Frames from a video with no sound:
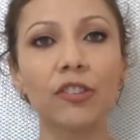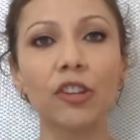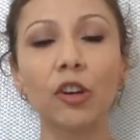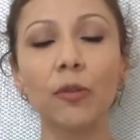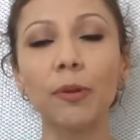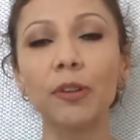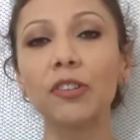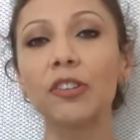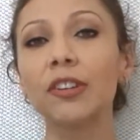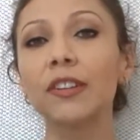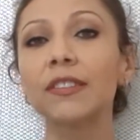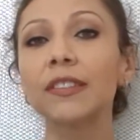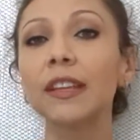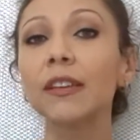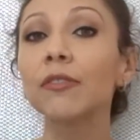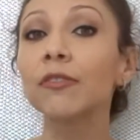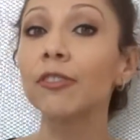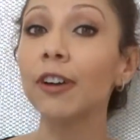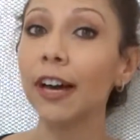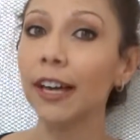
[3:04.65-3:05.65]
geralmente eles
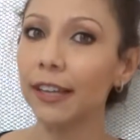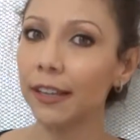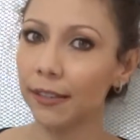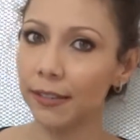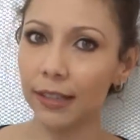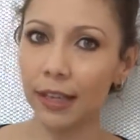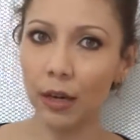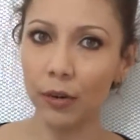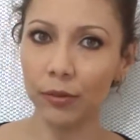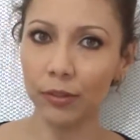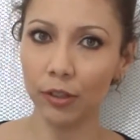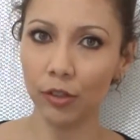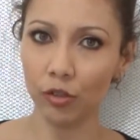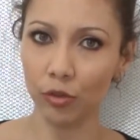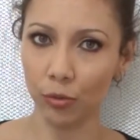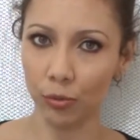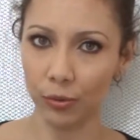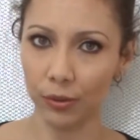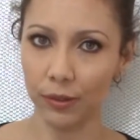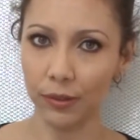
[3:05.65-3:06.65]
têm várias causas
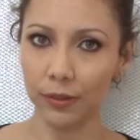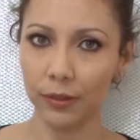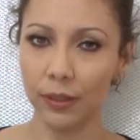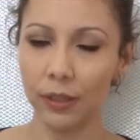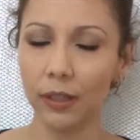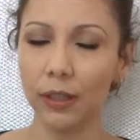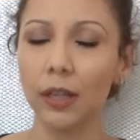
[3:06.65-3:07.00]
juntas.